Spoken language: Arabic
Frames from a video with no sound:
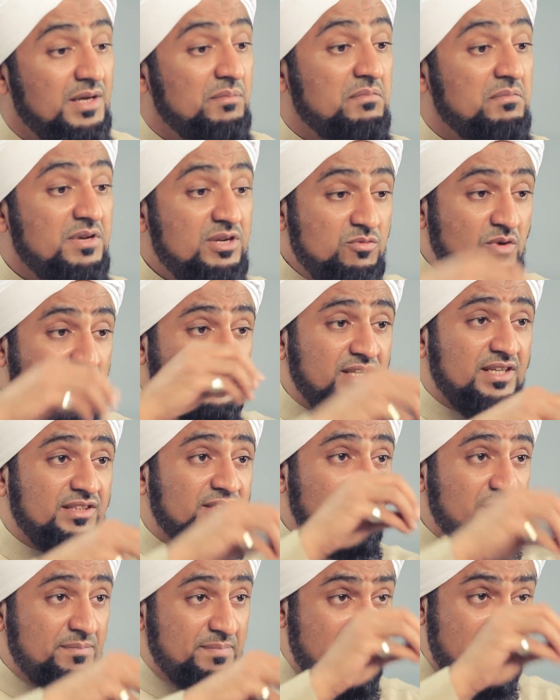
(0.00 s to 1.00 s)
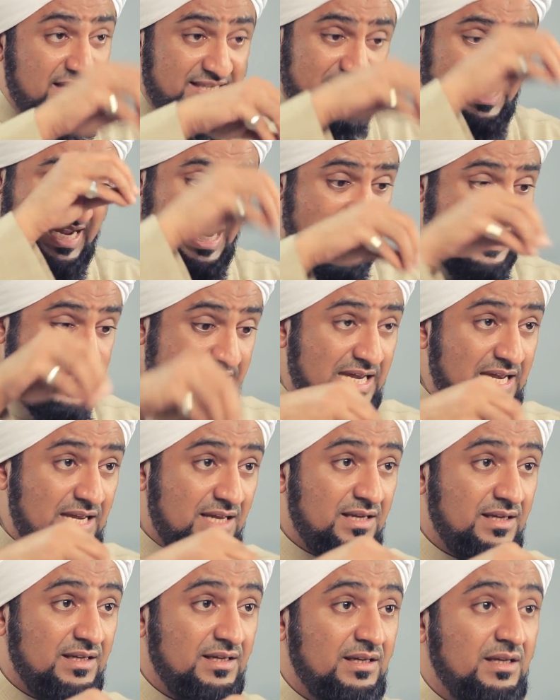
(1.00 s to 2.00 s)
من وسط البيت
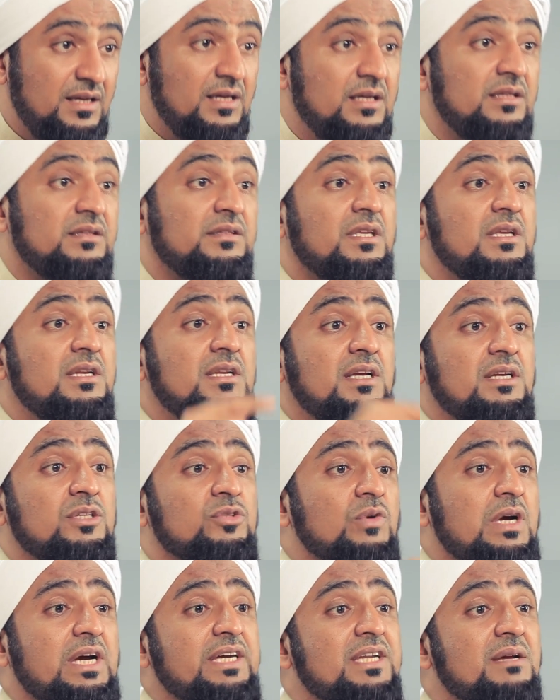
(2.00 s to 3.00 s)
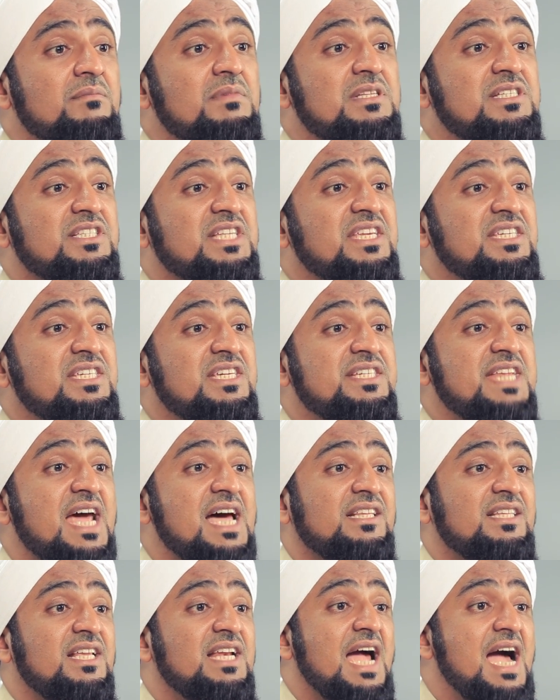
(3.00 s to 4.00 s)
هذا طلعت واحدة من
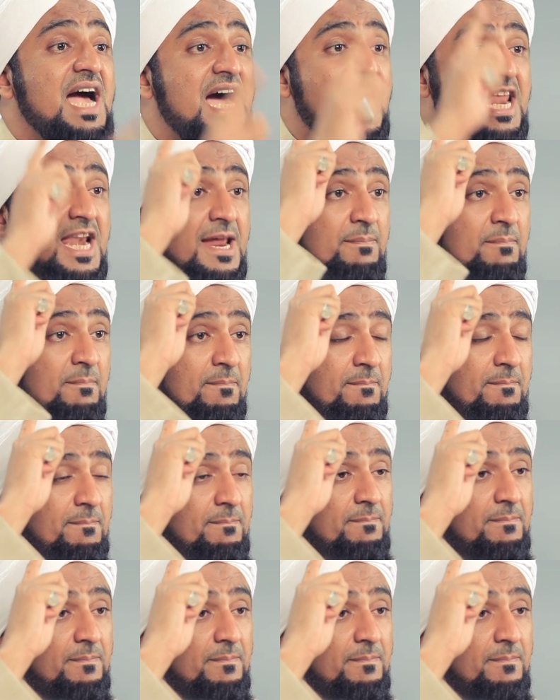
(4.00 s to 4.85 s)
سيدات العالم